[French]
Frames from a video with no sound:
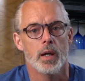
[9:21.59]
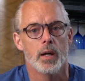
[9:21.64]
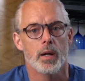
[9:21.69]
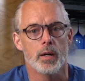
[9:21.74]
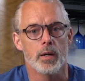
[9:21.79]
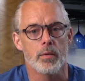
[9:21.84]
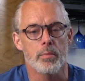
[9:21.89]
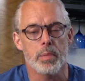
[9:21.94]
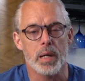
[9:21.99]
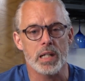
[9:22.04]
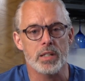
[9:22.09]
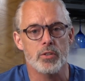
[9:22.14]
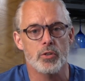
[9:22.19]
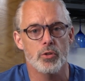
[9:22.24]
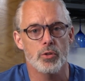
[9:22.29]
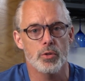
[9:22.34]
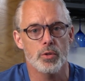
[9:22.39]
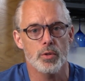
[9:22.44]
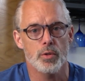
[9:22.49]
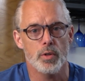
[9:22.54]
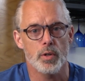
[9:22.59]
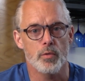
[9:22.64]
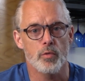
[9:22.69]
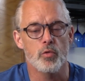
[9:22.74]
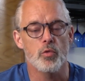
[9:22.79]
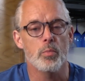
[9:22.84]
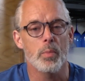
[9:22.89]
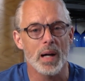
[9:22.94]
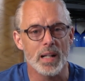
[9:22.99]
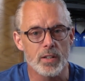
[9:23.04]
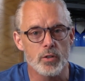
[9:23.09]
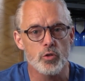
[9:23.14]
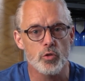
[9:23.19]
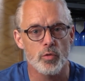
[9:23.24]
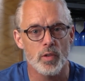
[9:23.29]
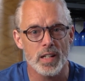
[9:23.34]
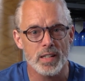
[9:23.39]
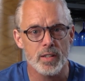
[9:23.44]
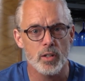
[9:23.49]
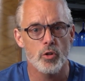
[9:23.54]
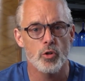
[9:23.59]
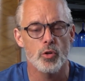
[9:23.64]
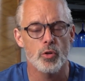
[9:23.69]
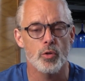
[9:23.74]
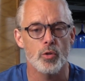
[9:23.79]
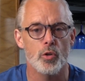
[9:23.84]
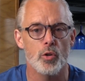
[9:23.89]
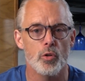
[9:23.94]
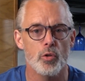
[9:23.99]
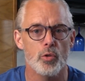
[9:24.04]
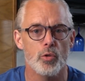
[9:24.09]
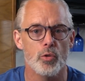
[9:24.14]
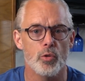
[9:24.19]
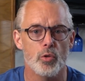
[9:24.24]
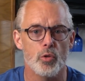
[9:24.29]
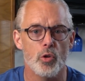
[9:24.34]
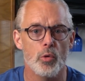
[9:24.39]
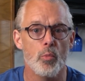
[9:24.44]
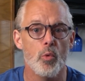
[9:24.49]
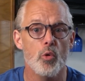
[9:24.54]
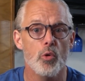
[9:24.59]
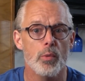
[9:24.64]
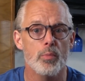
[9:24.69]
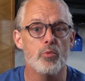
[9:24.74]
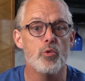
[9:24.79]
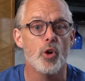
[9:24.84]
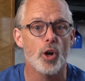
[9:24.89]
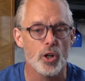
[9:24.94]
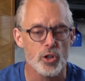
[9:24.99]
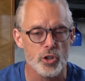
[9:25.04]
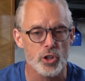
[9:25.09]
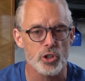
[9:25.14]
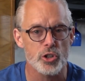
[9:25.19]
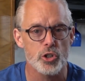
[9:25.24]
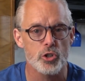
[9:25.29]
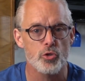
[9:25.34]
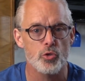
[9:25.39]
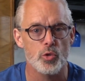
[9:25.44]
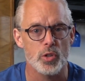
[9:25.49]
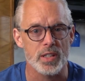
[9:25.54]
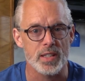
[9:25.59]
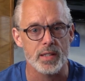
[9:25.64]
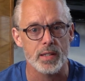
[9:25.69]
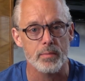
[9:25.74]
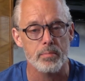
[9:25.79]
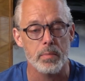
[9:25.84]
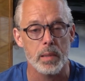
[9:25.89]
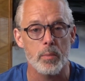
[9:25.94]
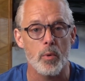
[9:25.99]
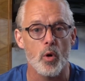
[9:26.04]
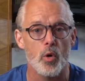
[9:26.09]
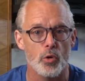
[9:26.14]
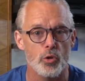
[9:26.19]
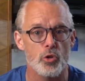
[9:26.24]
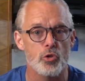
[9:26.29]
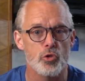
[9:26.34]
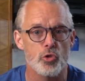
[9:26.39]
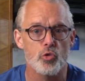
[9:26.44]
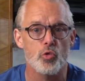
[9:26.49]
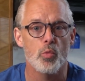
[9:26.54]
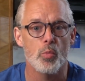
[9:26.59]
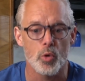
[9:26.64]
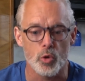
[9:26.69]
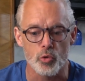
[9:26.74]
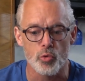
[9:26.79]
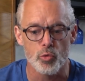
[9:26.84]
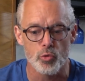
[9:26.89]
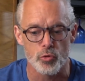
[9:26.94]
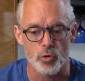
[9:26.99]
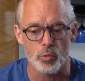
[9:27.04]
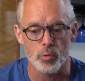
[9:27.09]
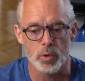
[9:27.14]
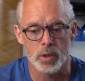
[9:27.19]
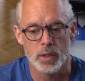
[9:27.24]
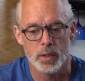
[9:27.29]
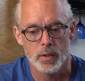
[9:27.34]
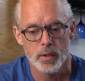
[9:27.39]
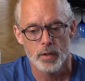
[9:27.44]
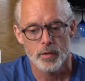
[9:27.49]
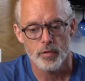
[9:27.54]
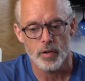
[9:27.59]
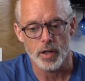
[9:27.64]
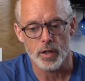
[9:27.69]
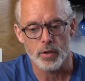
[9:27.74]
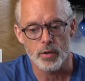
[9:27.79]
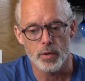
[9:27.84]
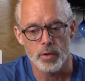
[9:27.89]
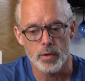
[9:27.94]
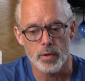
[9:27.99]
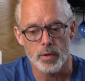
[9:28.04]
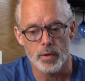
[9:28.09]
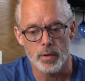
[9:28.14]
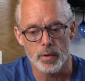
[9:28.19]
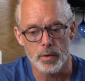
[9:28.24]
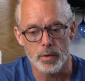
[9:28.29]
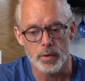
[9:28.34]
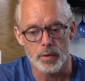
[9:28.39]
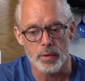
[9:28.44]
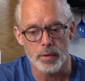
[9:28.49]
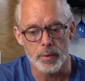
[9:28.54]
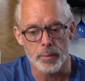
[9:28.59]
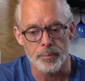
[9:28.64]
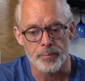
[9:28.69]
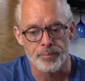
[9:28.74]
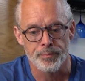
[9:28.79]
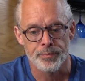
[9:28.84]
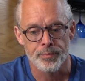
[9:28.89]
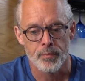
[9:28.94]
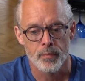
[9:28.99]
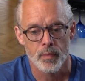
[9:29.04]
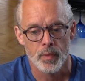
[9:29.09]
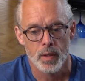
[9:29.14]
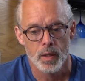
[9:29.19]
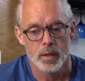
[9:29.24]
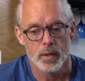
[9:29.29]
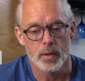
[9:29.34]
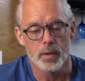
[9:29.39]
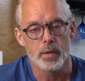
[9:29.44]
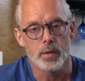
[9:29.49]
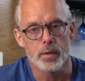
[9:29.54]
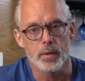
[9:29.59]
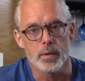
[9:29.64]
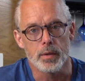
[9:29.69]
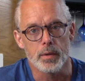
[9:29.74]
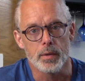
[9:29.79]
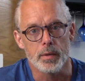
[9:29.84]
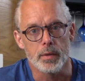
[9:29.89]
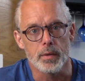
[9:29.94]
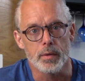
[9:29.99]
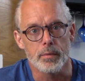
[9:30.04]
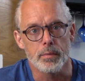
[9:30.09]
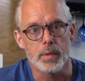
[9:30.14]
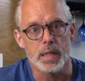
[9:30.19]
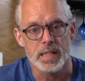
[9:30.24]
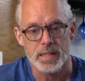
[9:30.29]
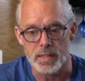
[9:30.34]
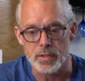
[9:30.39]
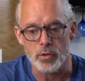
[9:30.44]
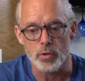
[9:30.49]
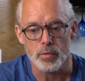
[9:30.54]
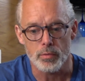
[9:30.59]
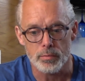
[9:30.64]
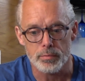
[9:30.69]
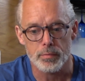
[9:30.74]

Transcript: Euh, parce que vous le demandez souvent, c'est le, mot le plus recherché sur notre site, mais bon, on a juste au mois d'août, nous autres. Fait que, ben c'est ça.